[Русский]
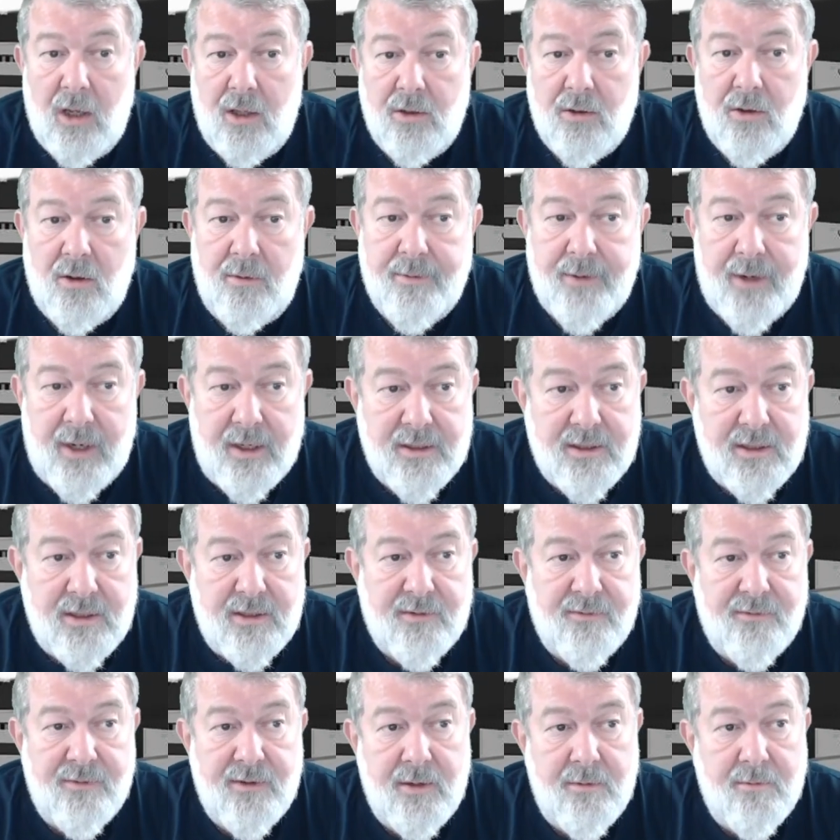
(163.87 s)
Но
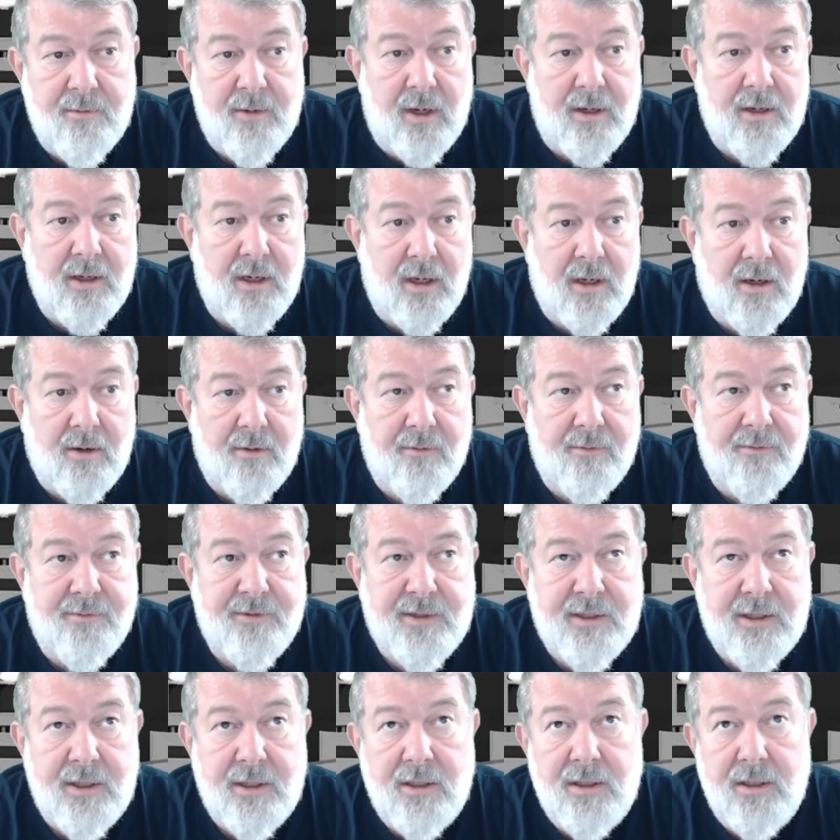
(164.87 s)
обратите внимание,
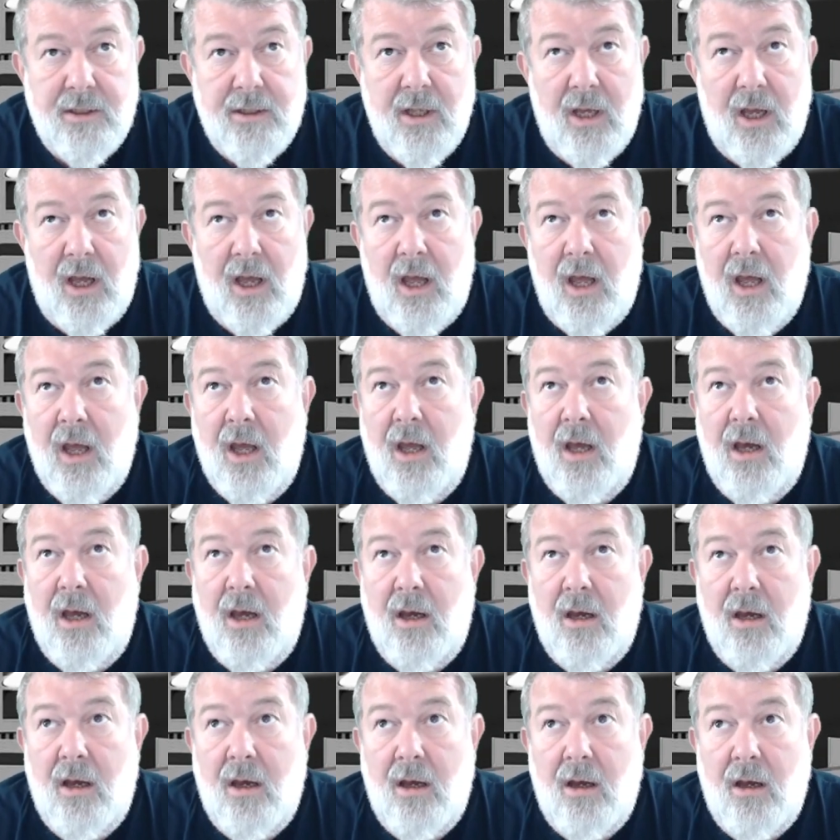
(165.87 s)
всегда,
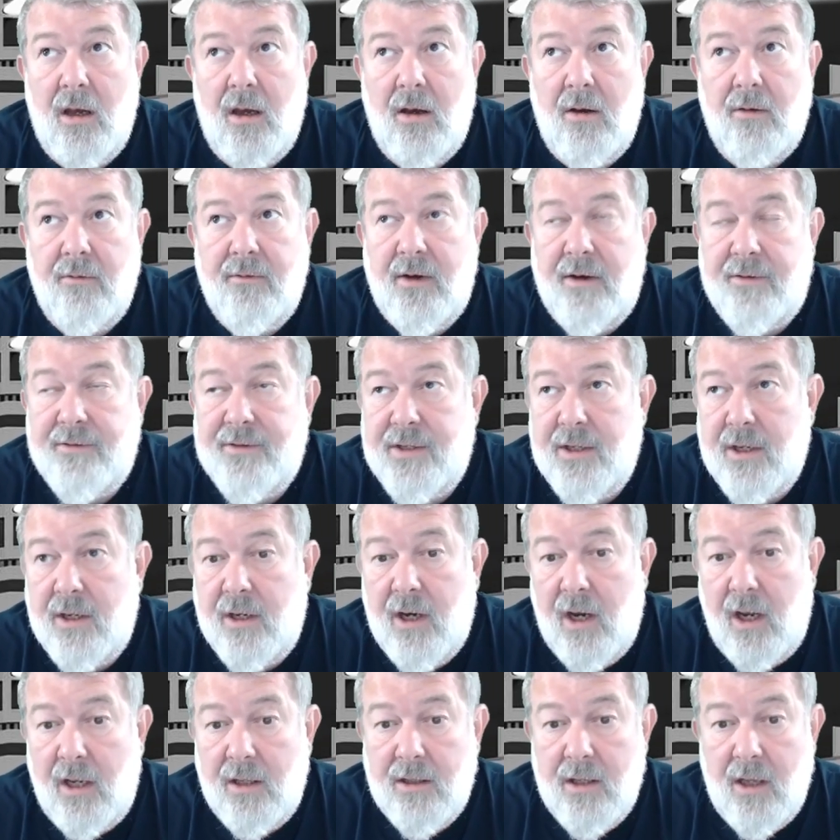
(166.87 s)
э, во все
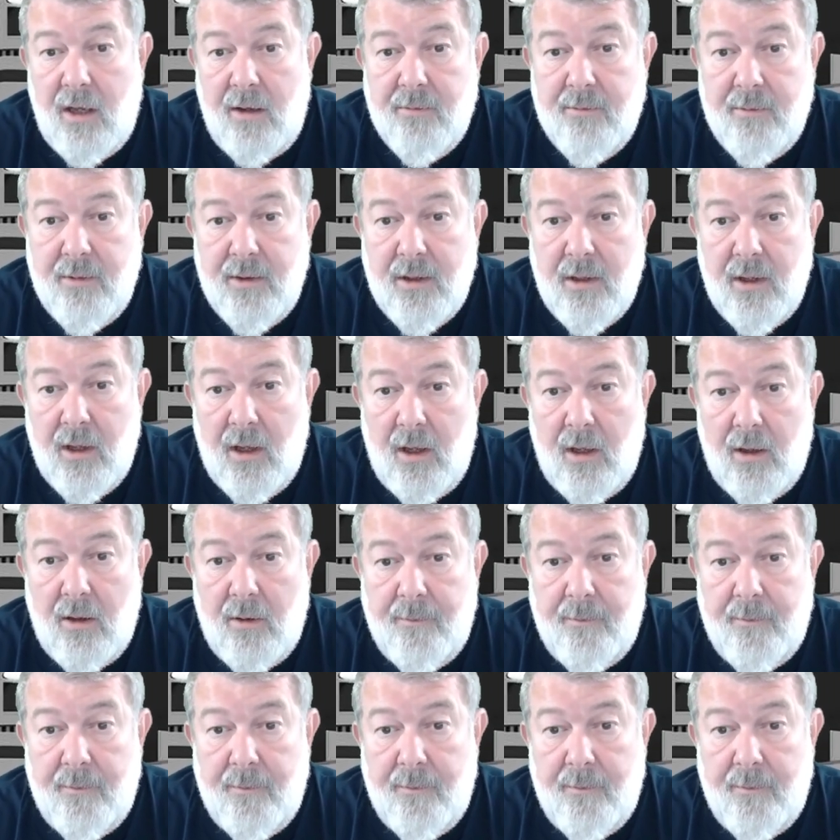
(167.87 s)
года мы